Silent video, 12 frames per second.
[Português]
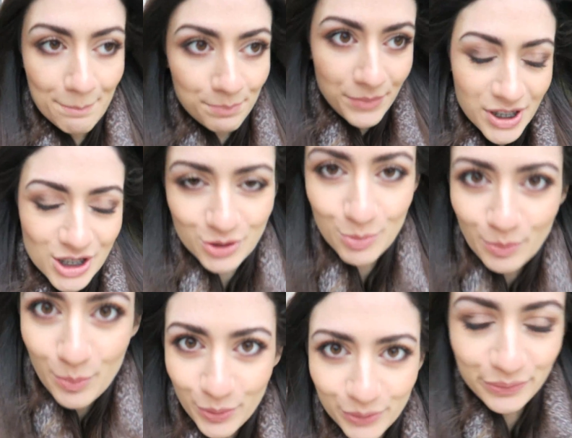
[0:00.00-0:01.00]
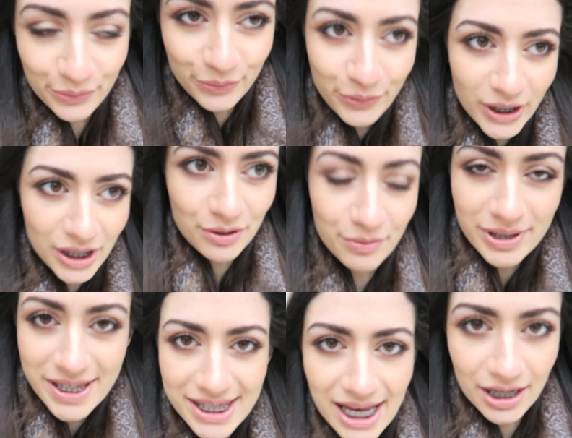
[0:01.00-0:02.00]
mesmo muito frio, a
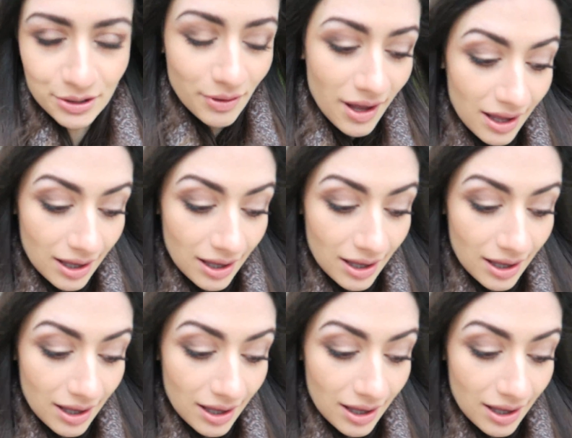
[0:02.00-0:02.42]
sério.